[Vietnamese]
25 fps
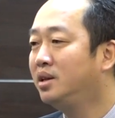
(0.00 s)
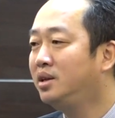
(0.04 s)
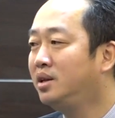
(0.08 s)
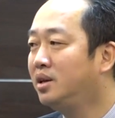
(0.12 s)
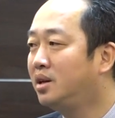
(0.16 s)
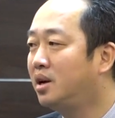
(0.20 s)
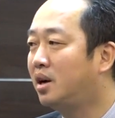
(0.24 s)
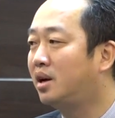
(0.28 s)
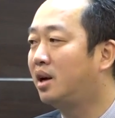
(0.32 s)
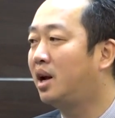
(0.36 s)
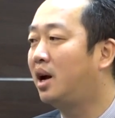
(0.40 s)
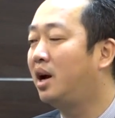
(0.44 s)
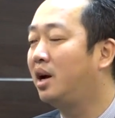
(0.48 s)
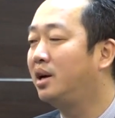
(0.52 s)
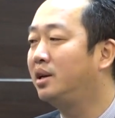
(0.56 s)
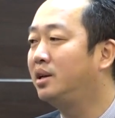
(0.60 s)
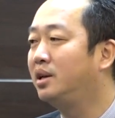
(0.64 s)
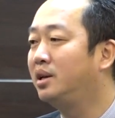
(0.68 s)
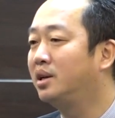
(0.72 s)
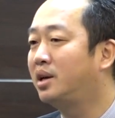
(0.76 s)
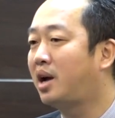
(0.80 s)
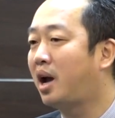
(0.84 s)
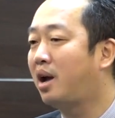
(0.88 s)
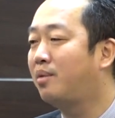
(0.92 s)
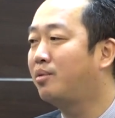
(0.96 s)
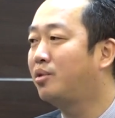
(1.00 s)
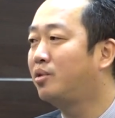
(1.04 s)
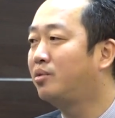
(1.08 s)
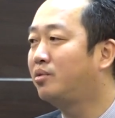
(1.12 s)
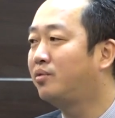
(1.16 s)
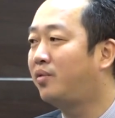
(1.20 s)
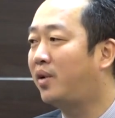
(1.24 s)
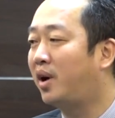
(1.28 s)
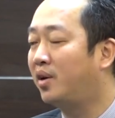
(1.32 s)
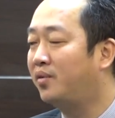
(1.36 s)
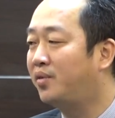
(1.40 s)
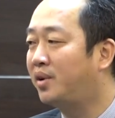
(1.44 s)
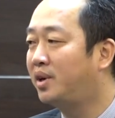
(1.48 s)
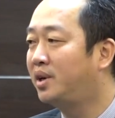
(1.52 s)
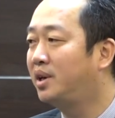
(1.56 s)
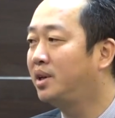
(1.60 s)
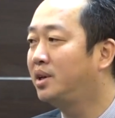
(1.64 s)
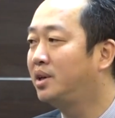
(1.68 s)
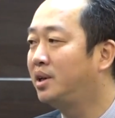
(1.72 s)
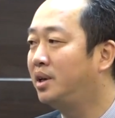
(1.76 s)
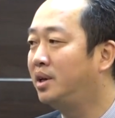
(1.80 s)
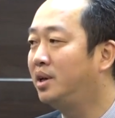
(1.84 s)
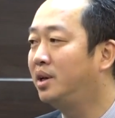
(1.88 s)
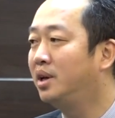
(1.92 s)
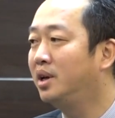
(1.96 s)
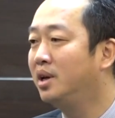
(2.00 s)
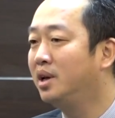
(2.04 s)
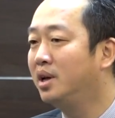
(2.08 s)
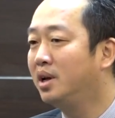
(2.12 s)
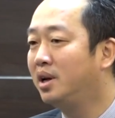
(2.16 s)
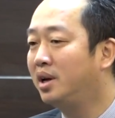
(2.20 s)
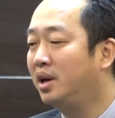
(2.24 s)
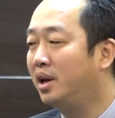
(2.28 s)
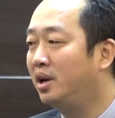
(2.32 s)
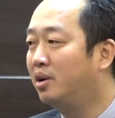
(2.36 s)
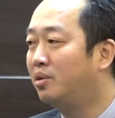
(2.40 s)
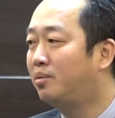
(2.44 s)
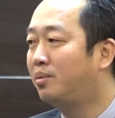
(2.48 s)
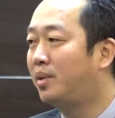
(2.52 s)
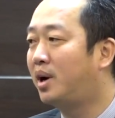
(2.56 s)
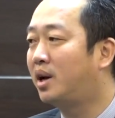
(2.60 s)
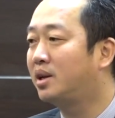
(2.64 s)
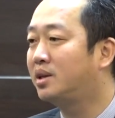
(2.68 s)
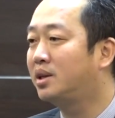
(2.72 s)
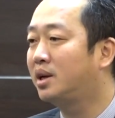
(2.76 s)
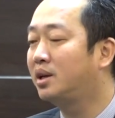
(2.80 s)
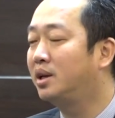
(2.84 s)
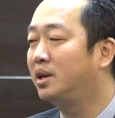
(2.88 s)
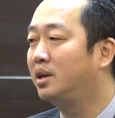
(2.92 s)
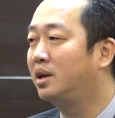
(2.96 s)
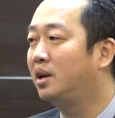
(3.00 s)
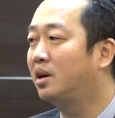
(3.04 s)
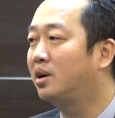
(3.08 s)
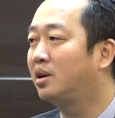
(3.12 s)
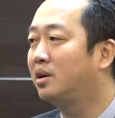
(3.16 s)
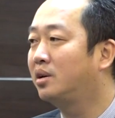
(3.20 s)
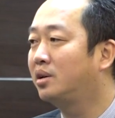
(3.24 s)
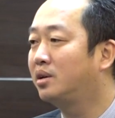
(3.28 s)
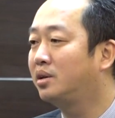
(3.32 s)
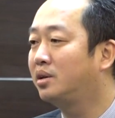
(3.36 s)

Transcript: nhưng ngược lại thì các em cũng phải phân tích kỹ nếu mà xác định là